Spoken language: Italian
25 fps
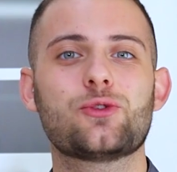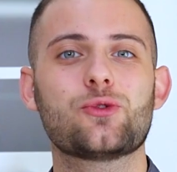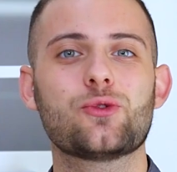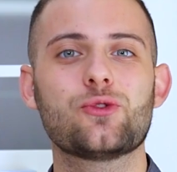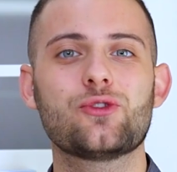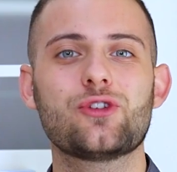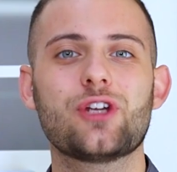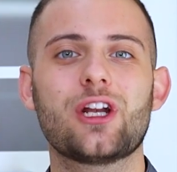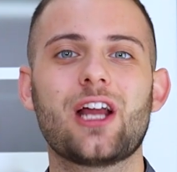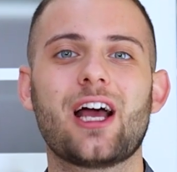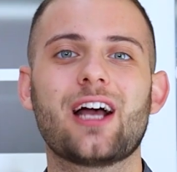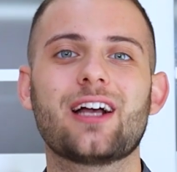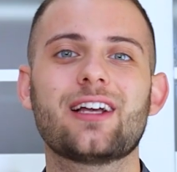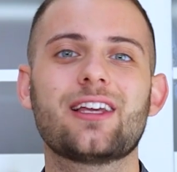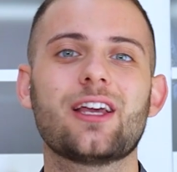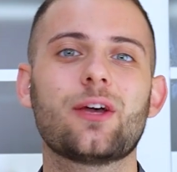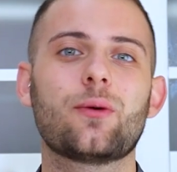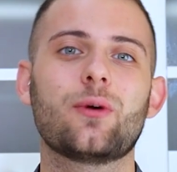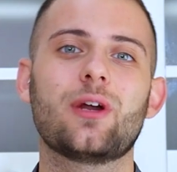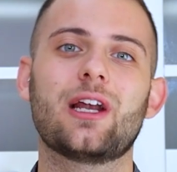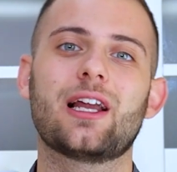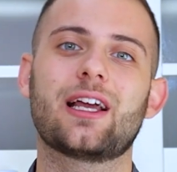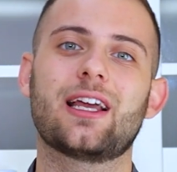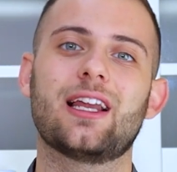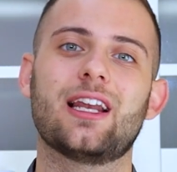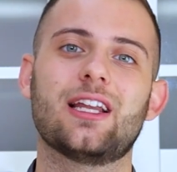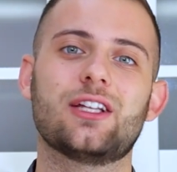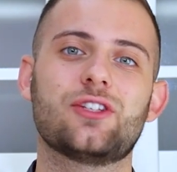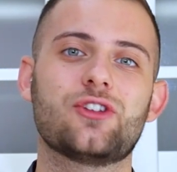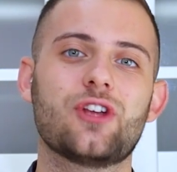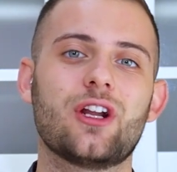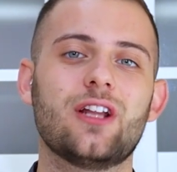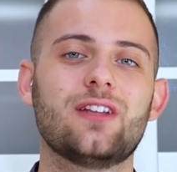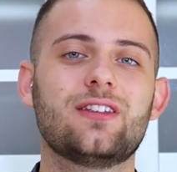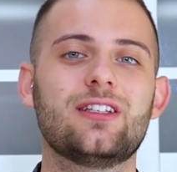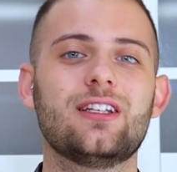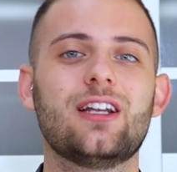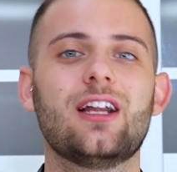aggiungere anche quella che è la
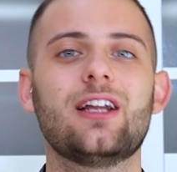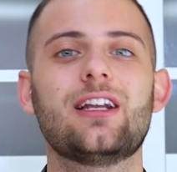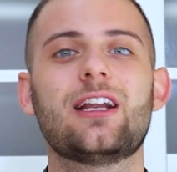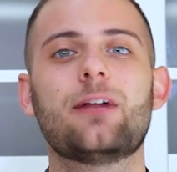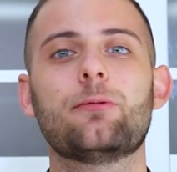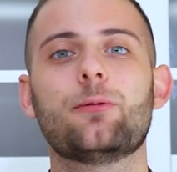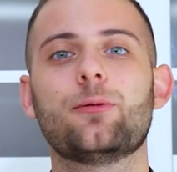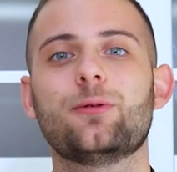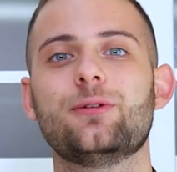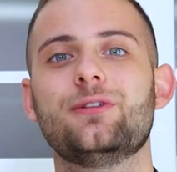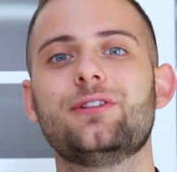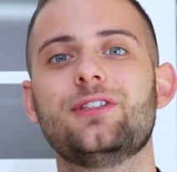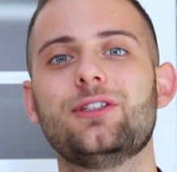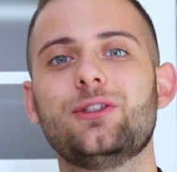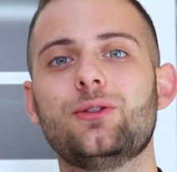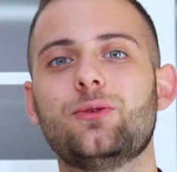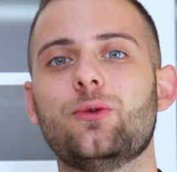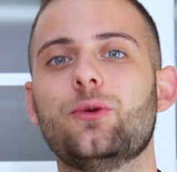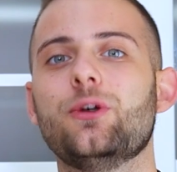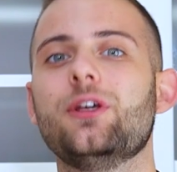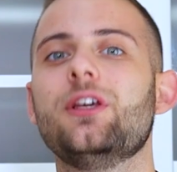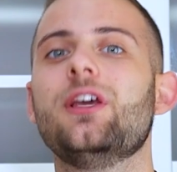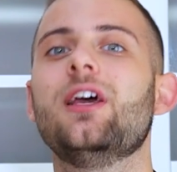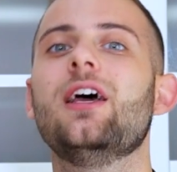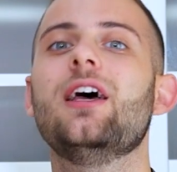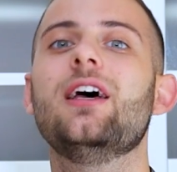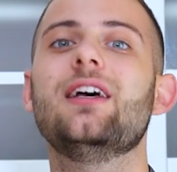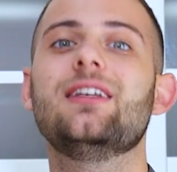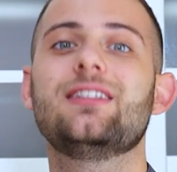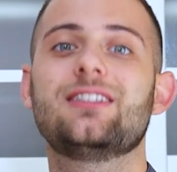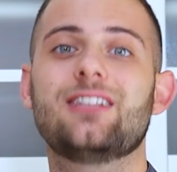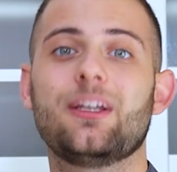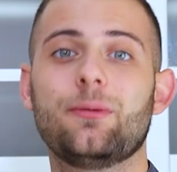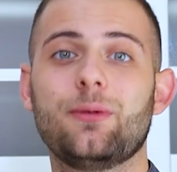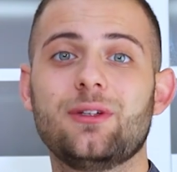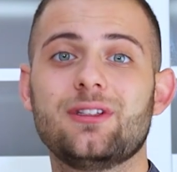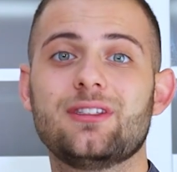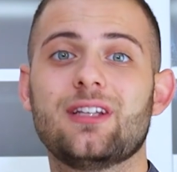gelatina nel momento in cui
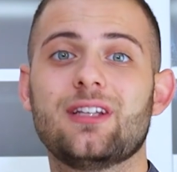siamo